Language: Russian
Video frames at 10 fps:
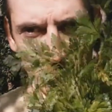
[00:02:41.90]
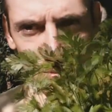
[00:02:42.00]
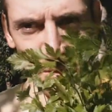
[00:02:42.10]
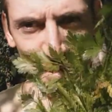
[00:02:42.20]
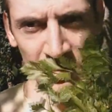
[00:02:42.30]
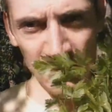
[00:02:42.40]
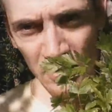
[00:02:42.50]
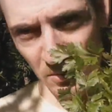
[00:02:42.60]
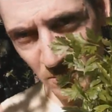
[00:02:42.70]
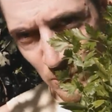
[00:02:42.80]
Набрал
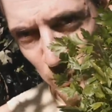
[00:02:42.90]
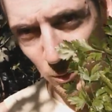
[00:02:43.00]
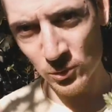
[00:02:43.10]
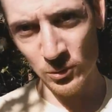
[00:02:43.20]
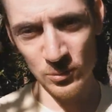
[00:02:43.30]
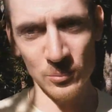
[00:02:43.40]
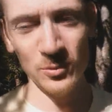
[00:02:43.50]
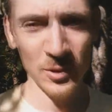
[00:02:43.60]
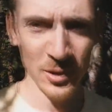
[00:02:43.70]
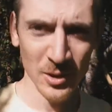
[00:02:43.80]
порцию
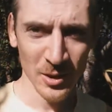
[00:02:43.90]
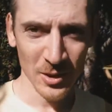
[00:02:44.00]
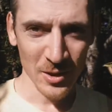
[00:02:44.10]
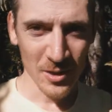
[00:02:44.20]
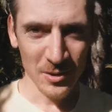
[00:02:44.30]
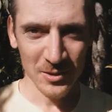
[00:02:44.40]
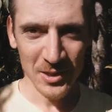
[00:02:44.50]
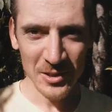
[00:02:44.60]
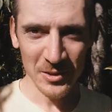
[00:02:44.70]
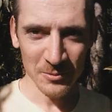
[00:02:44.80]

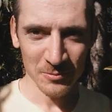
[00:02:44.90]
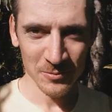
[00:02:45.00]
зелени.